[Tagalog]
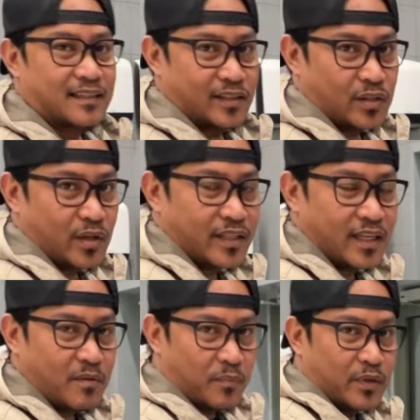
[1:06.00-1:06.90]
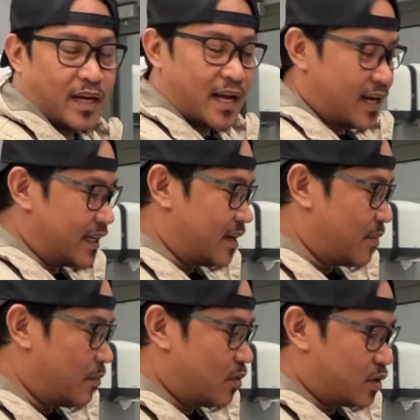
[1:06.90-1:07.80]
Dito hindi naman po nakakaya
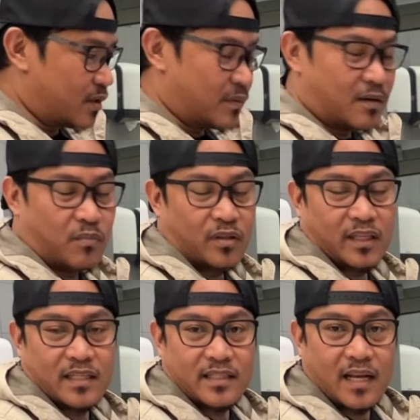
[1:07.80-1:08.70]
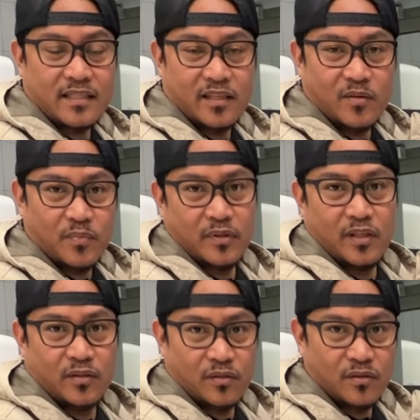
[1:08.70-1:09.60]
mamurot ng mga bote kasi kahit sino po
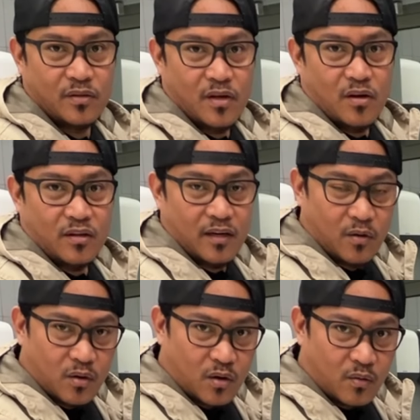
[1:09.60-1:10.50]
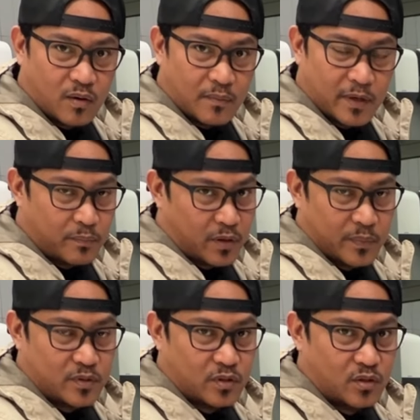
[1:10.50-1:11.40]
dito, nangunguha, may
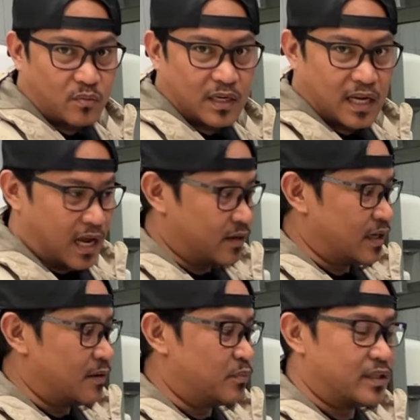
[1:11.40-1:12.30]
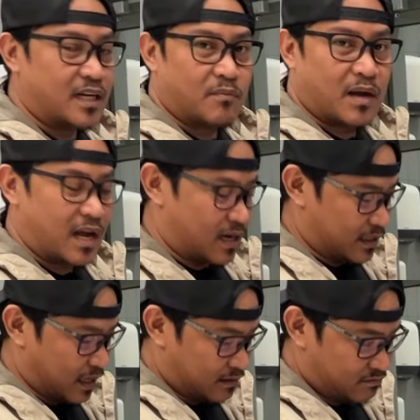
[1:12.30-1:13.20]
profesional, wala. Ayaw daw po nila makalat
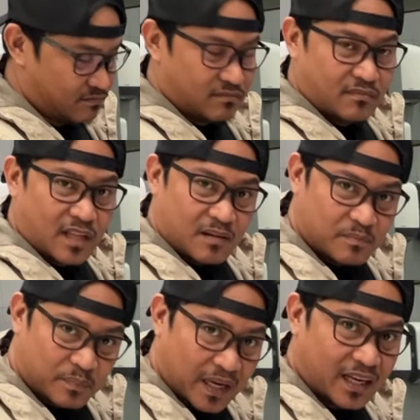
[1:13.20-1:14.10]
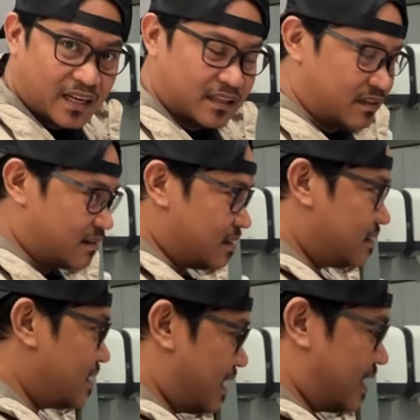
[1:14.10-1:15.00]
at pera.
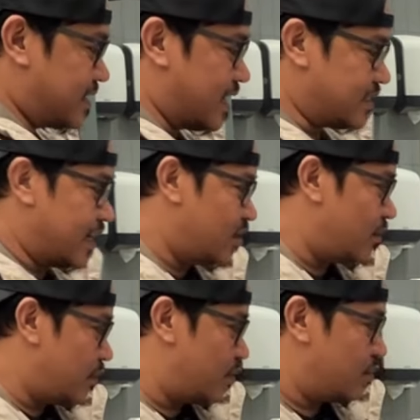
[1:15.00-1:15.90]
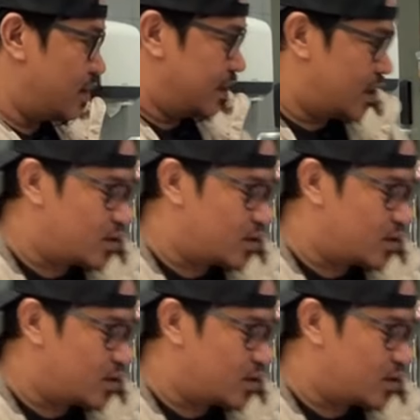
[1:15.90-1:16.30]
isa sa ko po, dito